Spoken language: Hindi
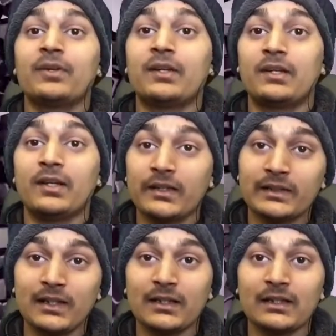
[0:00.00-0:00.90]
डिलीट कर
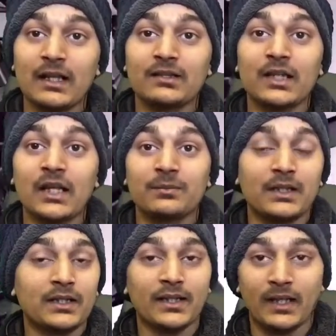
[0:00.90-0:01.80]
देता है सात मिनट
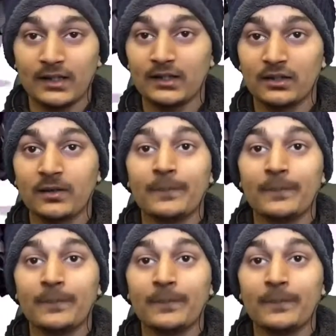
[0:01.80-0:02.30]
के अंदर